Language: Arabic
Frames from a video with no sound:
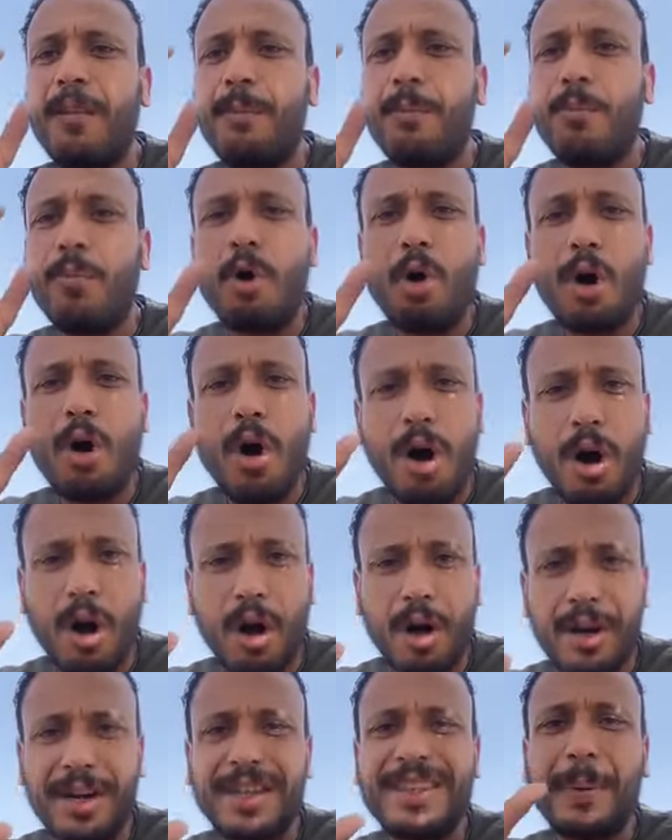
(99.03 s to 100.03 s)

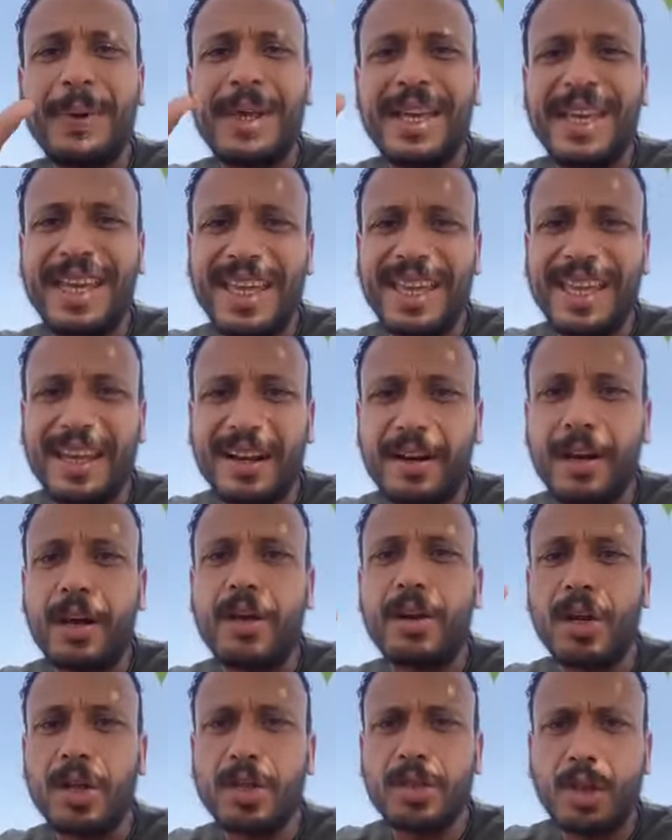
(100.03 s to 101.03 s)
بخار تبخير
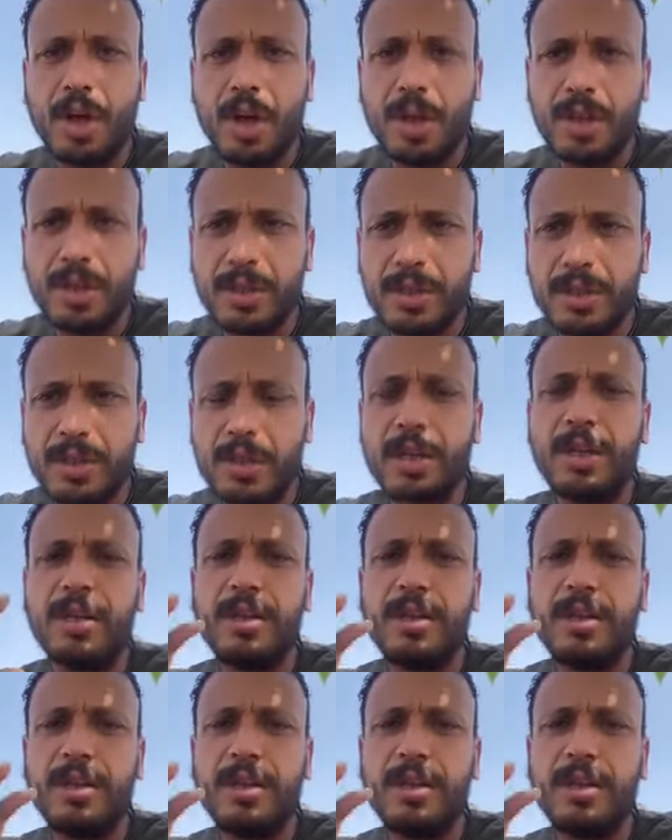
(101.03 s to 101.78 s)
رذاذ